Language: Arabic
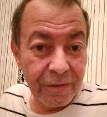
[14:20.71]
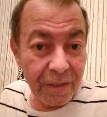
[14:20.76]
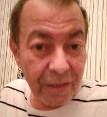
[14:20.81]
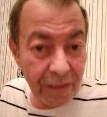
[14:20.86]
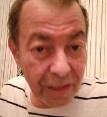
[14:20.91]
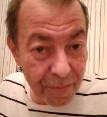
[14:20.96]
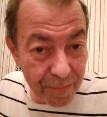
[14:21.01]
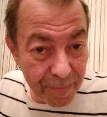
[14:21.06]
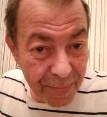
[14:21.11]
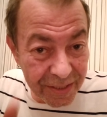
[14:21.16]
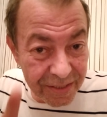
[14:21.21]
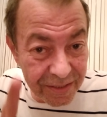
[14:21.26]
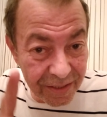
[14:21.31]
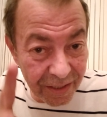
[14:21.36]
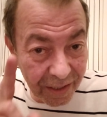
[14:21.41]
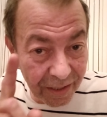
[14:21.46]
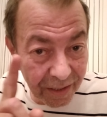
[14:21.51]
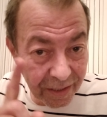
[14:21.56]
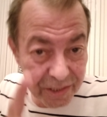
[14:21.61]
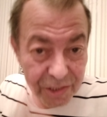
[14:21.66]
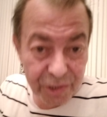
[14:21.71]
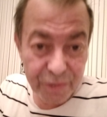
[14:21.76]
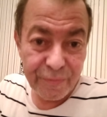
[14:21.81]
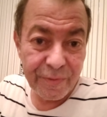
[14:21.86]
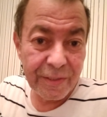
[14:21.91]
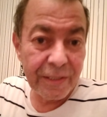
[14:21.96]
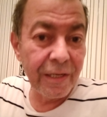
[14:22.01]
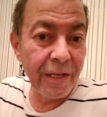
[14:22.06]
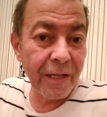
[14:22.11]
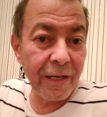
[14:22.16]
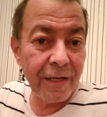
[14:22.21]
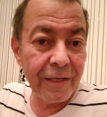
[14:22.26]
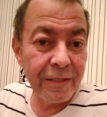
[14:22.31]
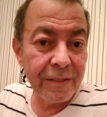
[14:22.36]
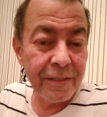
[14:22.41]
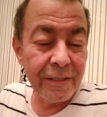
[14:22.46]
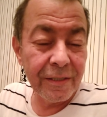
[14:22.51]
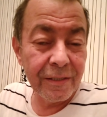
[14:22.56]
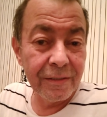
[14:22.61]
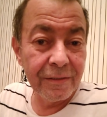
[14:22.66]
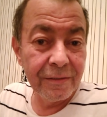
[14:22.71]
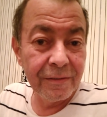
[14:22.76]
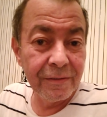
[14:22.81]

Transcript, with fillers: راه ما تغلطش في هذه القضيه